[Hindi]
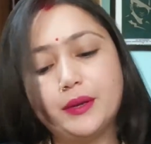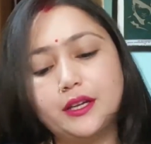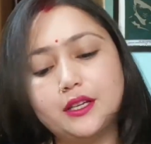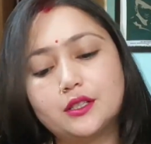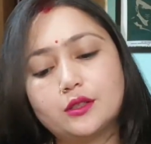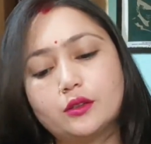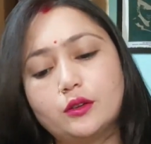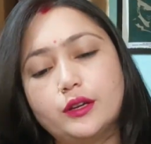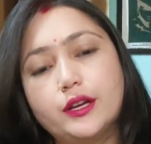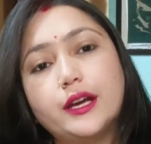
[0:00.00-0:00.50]
पर
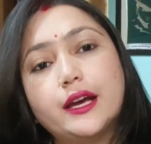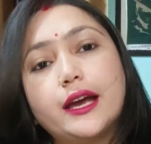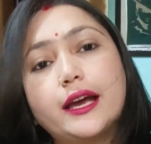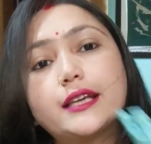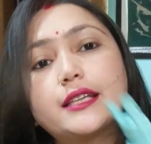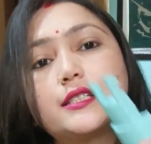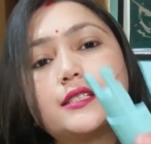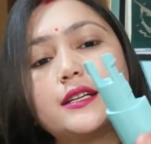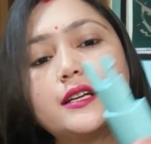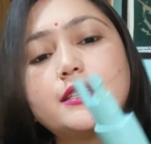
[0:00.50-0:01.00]
इसको ये
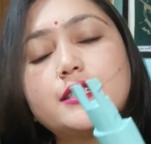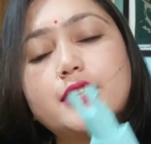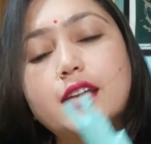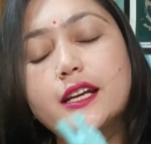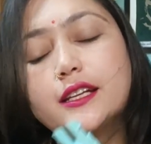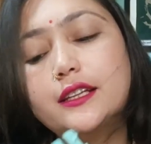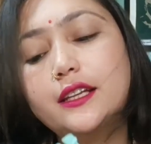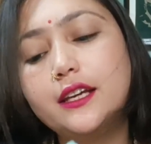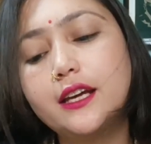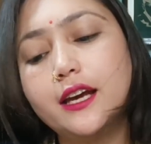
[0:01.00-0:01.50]
एक्स्ट्रा
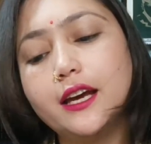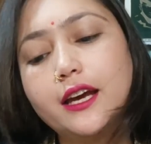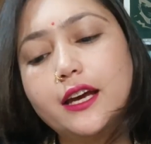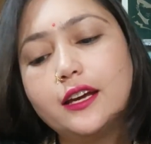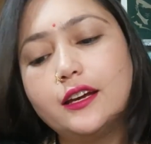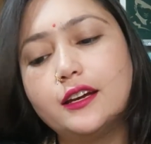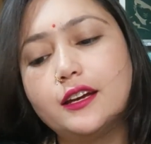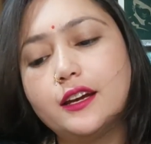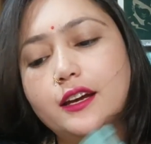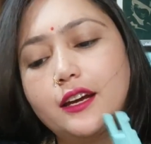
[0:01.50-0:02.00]
स्टिक दी है
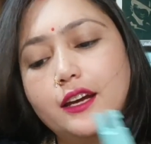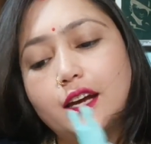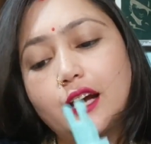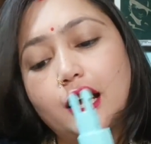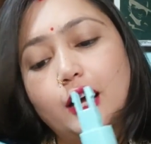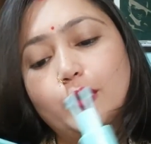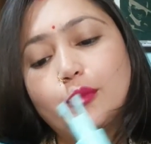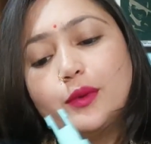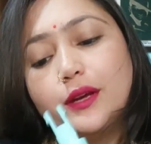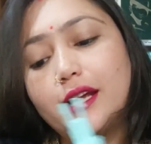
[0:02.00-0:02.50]

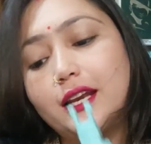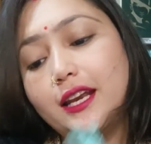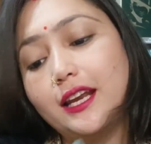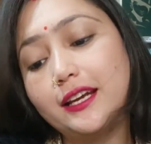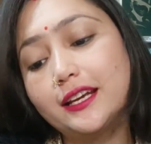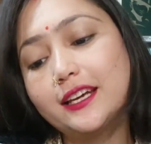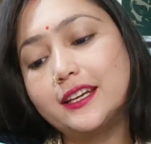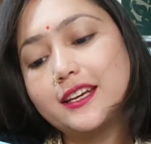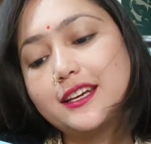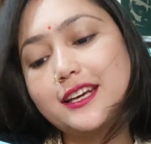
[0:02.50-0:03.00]
अब ये
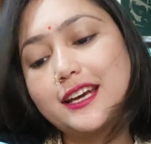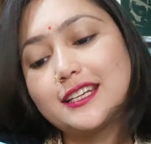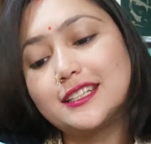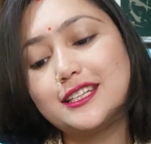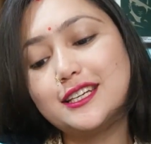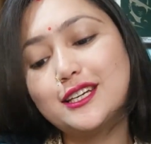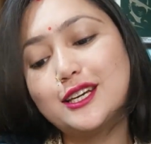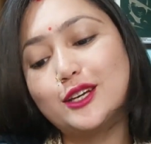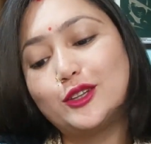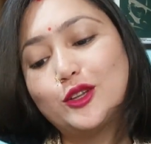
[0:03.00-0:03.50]
लगेगी
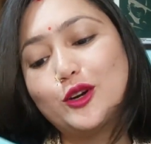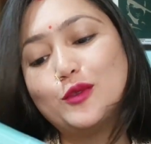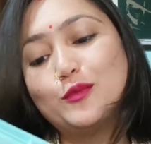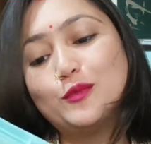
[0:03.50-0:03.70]
कैसे ये तो